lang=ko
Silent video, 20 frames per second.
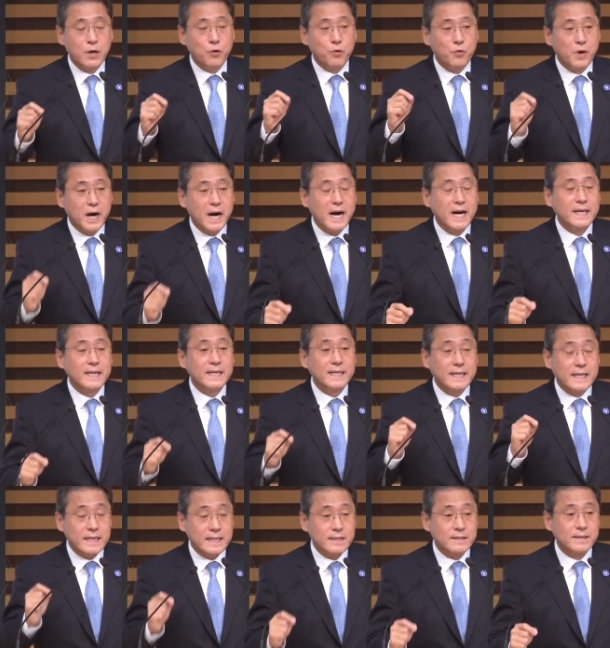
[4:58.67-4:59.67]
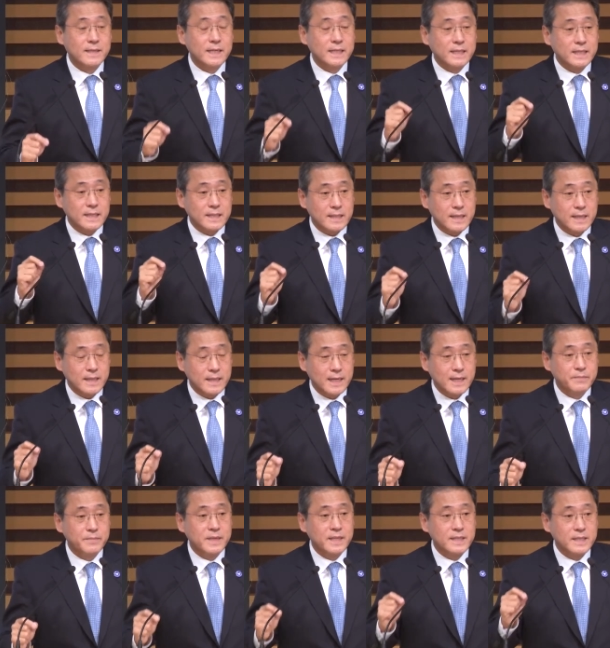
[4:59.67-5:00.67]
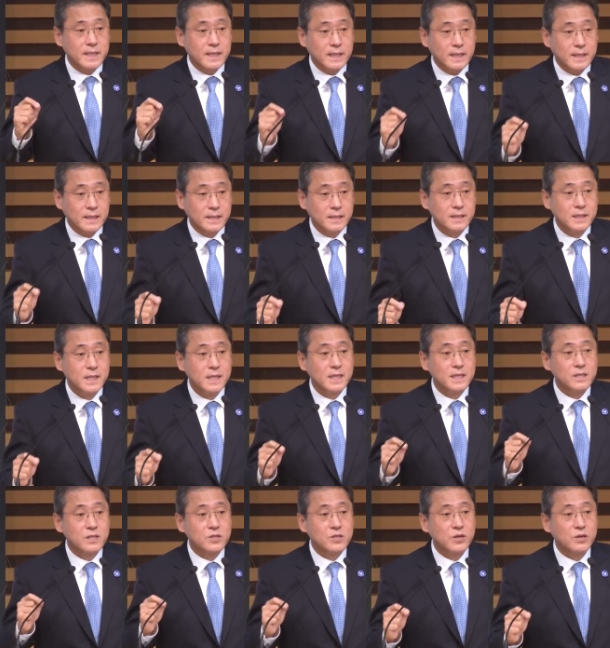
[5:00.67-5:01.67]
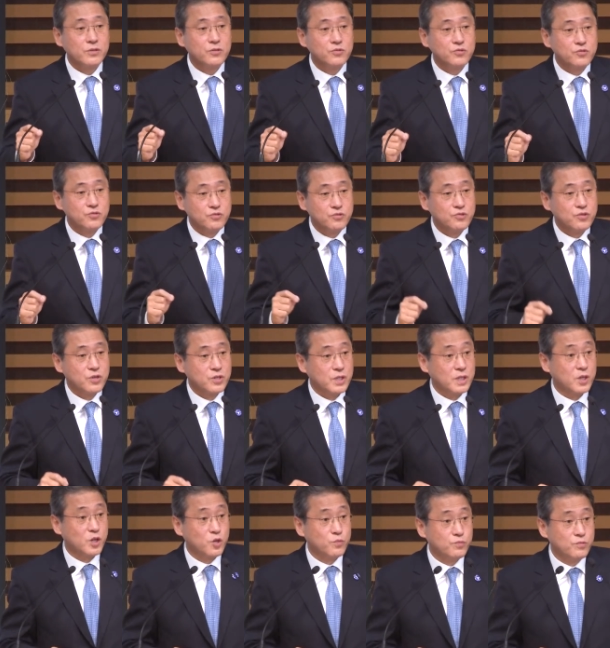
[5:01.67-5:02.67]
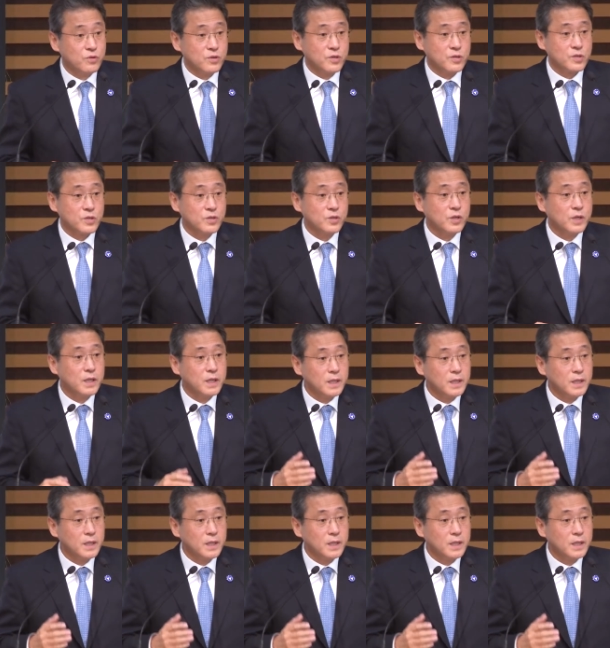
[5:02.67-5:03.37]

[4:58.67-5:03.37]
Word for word: 왕이 계승할 그 사람의 생일을 천추절이라고 불러서